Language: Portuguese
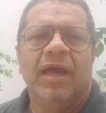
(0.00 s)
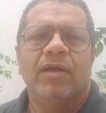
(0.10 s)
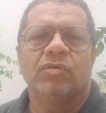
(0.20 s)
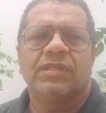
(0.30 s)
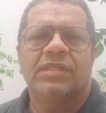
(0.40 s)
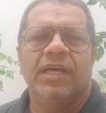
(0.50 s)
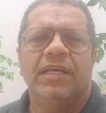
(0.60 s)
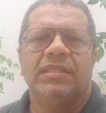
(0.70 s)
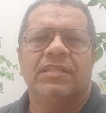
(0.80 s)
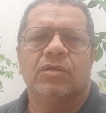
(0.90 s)
Eram
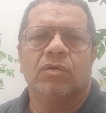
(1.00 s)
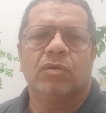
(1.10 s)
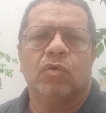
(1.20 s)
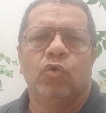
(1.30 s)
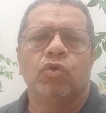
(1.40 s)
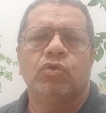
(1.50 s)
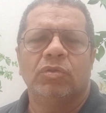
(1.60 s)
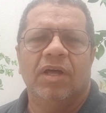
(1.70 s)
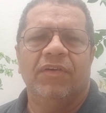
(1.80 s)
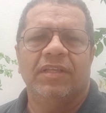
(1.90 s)
seis
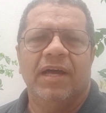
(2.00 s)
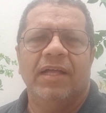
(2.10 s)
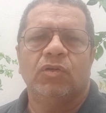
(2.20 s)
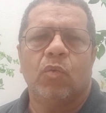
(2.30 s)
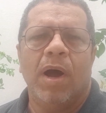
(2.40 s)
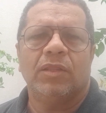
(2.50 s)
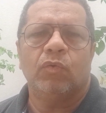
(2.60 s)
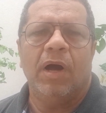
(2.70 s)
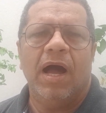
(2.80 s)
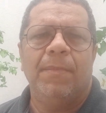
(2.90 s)
cursos, na verdade,
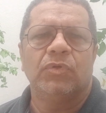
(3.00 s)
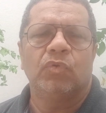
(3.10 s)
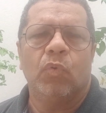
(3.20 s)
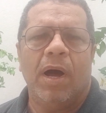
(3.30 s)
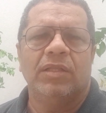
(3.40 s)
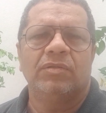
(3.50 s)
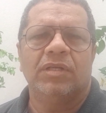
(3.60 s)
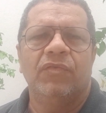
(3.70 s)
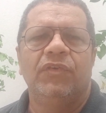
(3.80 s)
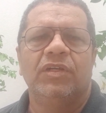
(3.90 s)
quatro armas, um quadro um
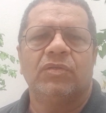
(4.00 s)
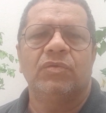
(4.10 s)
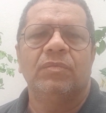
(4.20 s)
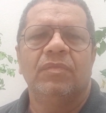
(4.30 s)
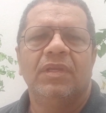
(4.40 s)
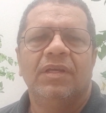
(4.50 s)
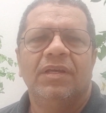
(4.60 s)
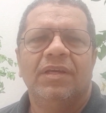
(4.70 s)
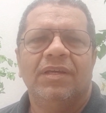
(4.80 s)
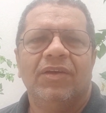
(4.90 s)
serviço.
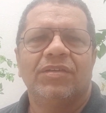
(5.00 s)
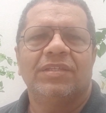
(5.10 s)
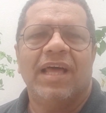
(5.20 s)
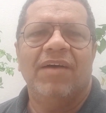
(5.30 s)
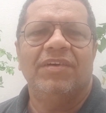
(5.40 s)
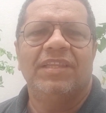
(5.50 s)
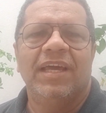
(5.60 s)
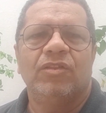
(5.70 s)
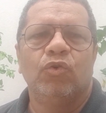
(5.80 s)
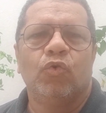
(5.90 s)
E eu estava
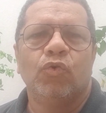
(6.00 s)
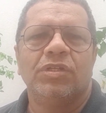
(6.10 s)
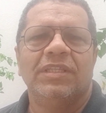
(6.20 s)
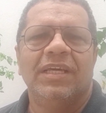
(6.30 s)
dentro do curso de